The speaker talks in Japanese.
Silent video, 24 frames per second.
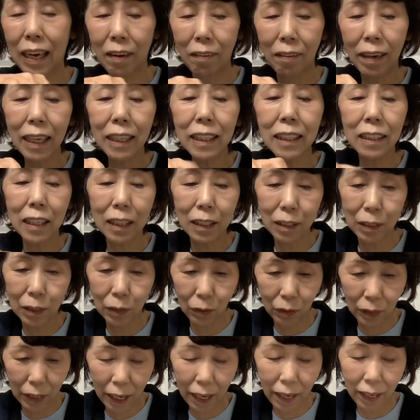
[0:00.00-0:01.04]
可愛いです
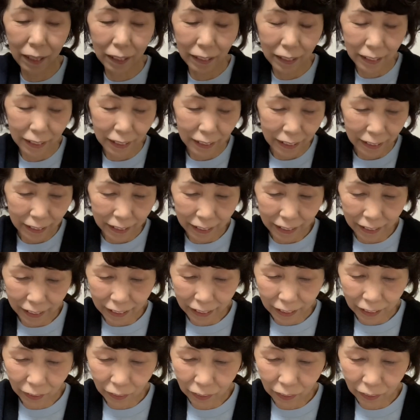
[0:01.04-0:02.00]
よね。え